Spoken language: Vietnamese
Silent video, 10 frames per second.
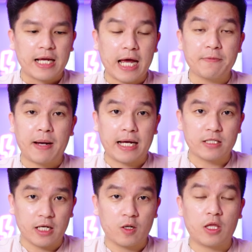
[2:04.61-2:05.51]
các bạn
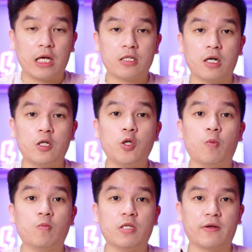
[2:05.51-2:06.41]
chỉ có thể sử
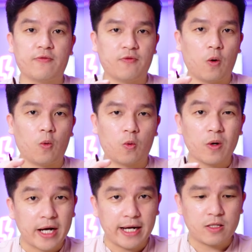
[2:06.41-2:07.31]
dụng dịch vụ của
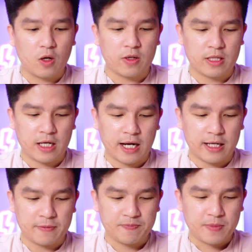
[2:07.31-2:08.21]
khách thôi ở đây